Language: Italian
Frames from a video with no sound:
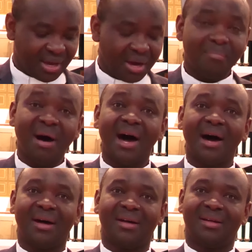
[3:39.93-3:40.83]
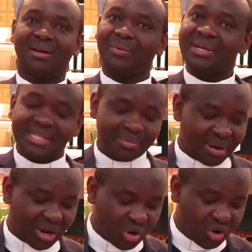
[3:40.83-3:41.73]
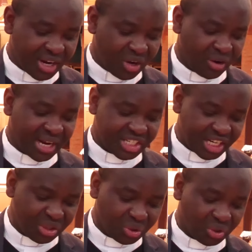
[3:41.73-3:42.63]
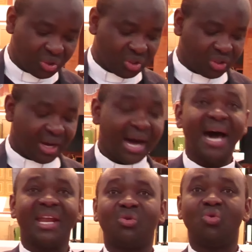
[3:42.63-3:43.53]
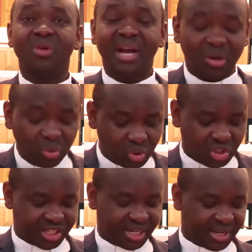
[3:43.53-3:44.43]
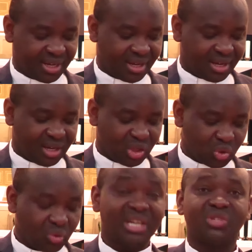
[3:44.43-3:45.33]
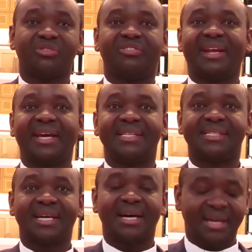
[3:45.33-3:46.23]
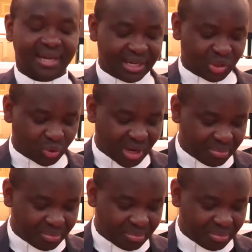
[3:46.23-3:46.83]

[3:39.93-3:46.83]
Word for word: ma queste parole non accendono alcuna luce sulla sofferenza e sulla